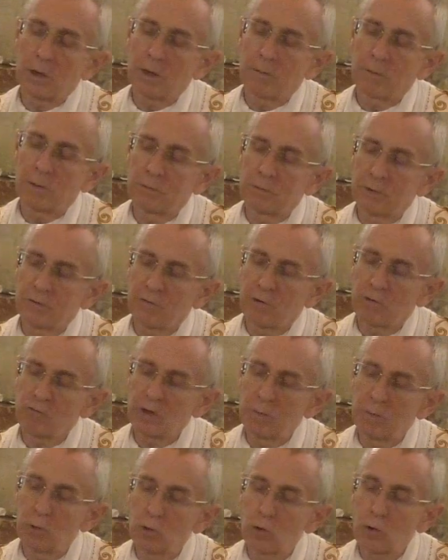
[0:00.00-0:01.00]
évangile
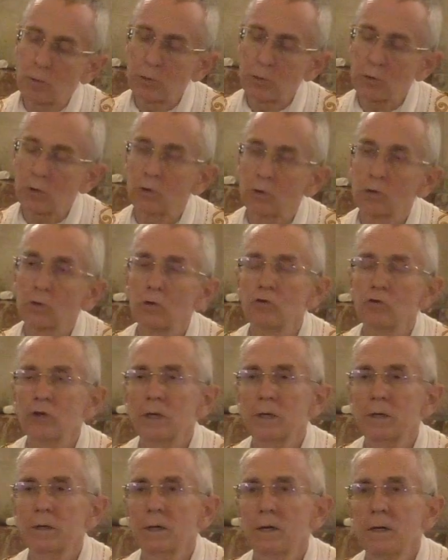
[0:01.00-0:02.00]
beaucoup plus
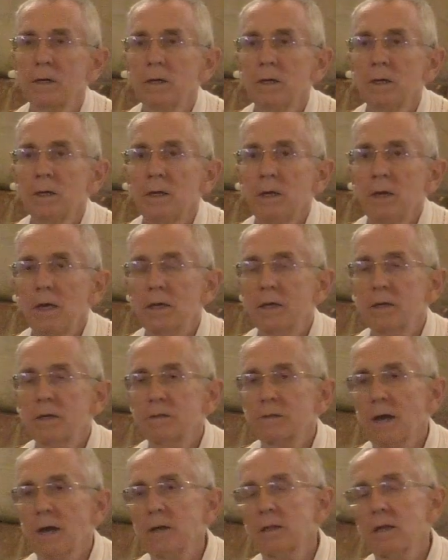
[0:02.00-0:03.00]
chronologique, et qui
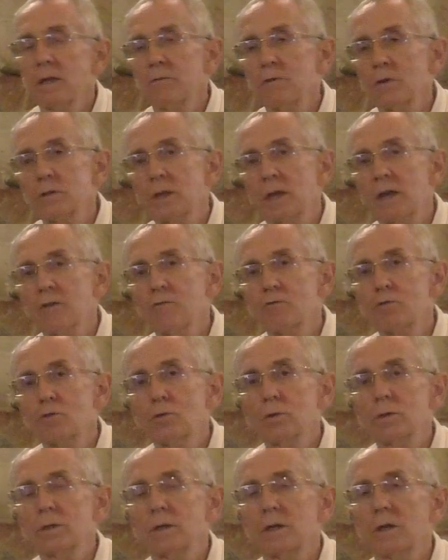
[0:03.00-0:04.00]
s'arrête davantage
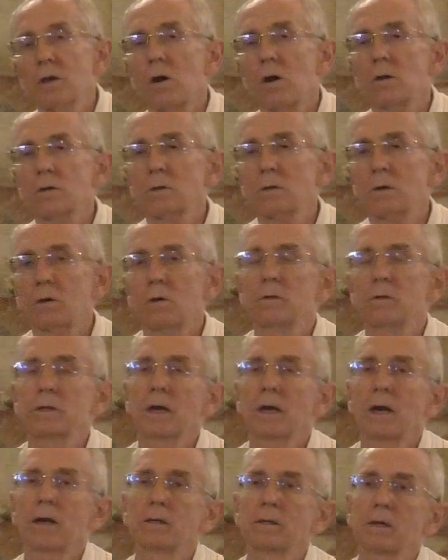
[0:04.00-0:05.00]
sur des grandes, grandes
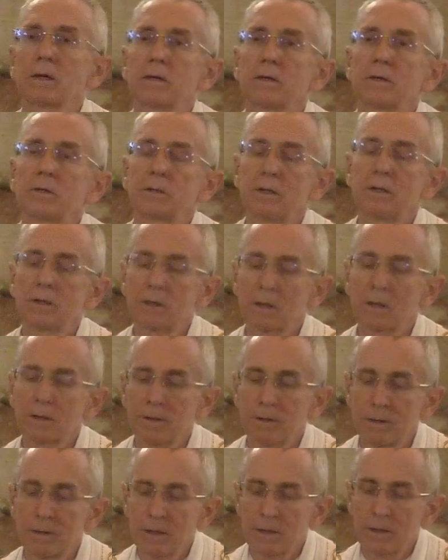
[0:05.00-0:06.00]
caractéristiques
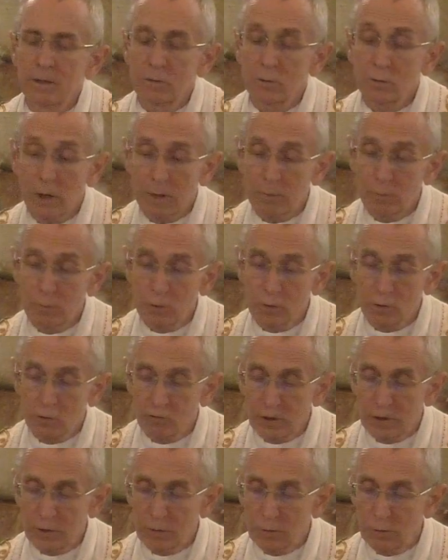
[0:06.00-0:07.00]
de l'amour de
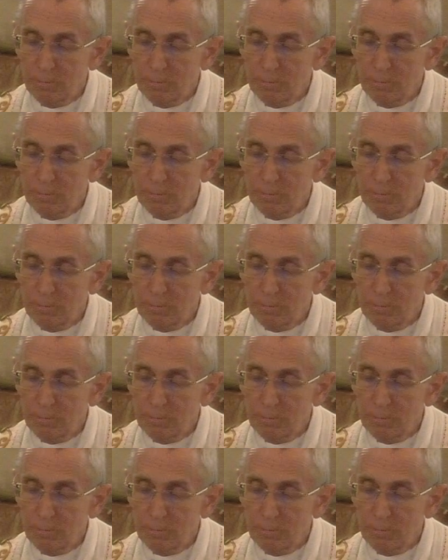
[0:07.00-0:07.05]
Jésus.